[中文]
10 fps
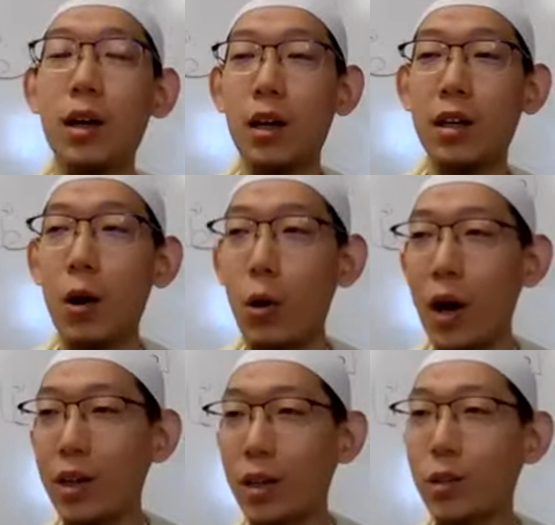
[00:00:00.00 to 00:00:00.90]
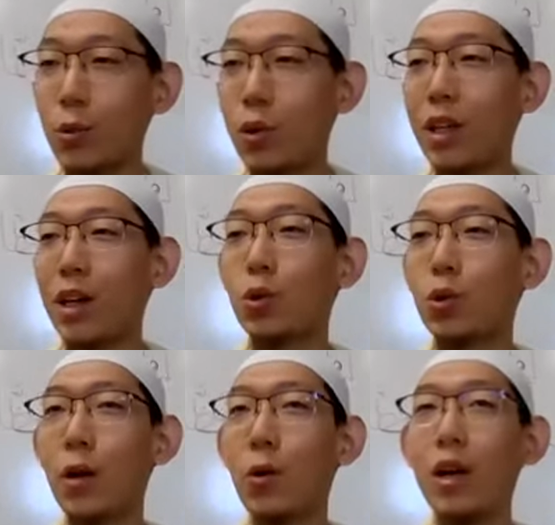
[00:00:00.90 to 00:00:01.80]
呃，该花的，我奶奶
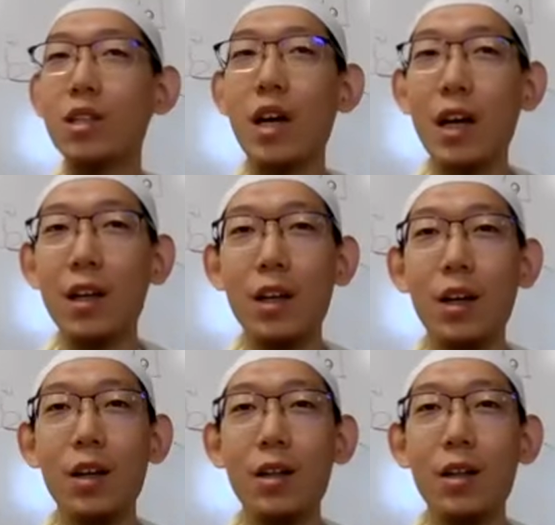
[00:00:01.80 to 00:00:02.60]
说该花的钱